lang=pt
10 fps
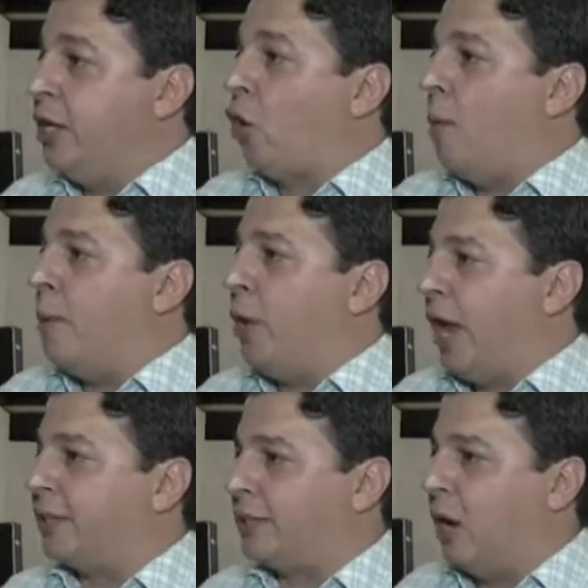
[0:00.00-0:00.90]
em
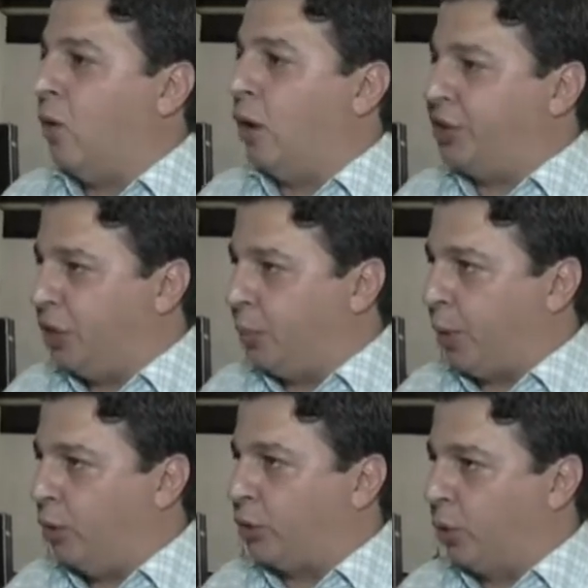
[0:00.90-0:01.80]
comemoração ao Dia do
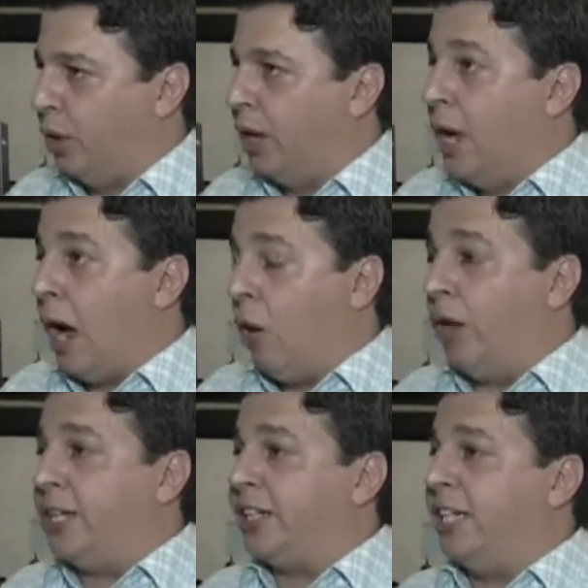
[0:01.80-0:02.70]
Produtor,
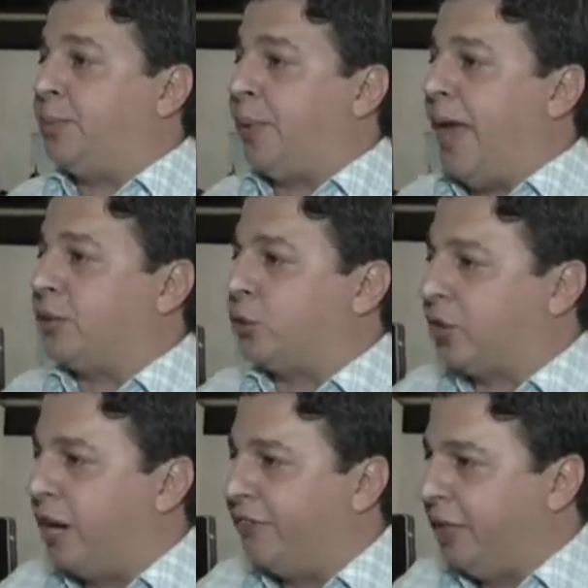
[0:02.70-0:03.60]
onde a gente presta o
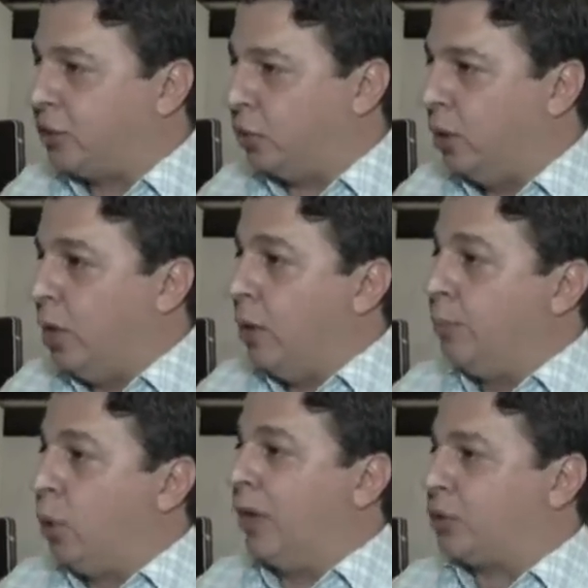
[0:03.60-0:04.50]
serviço
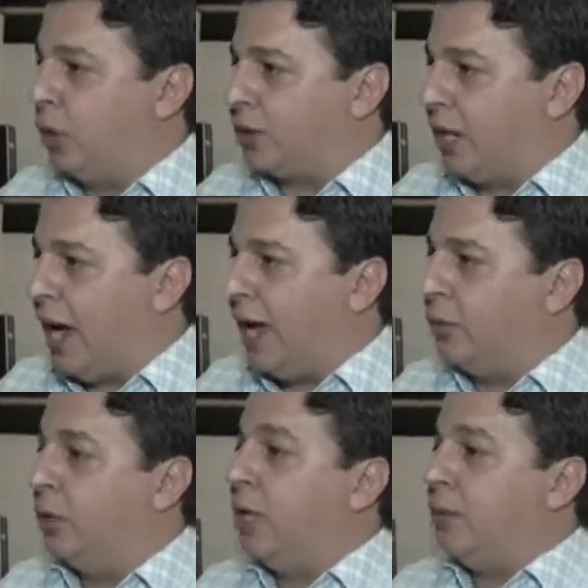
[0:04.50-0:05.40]
para o
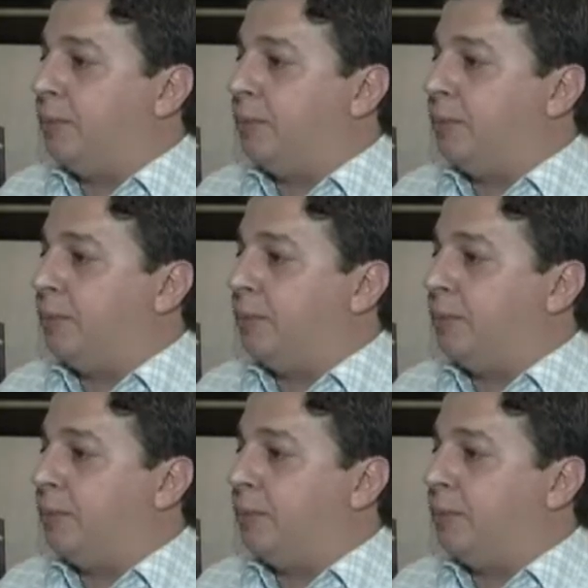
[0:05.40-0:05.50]
associado,